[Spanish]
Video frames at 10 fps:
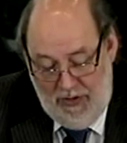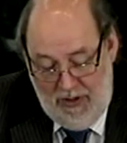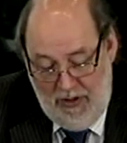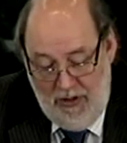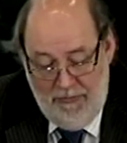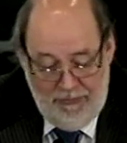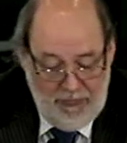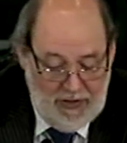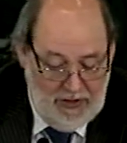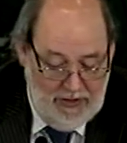eh,
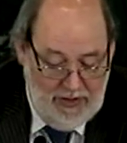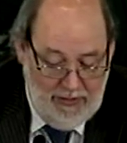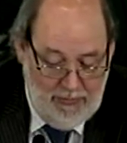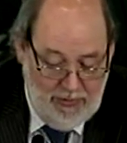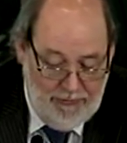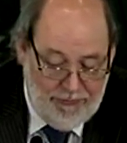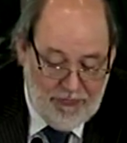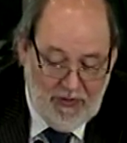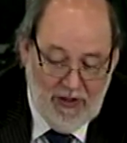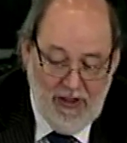digamos,
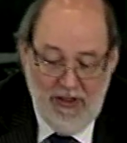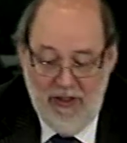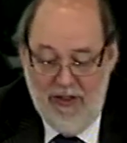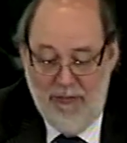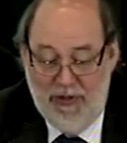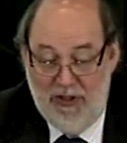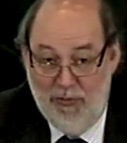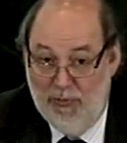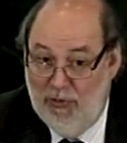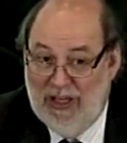del
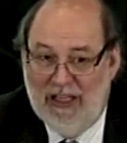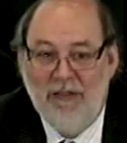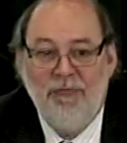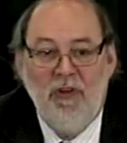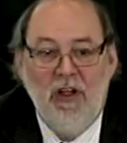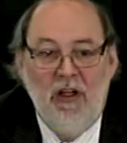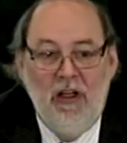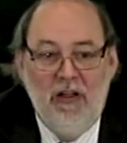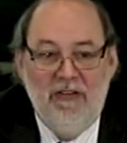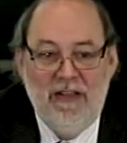Partido Popular,
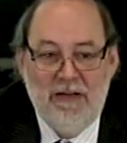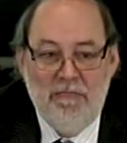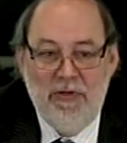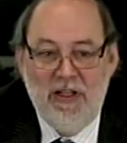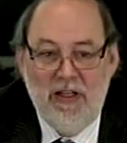siempre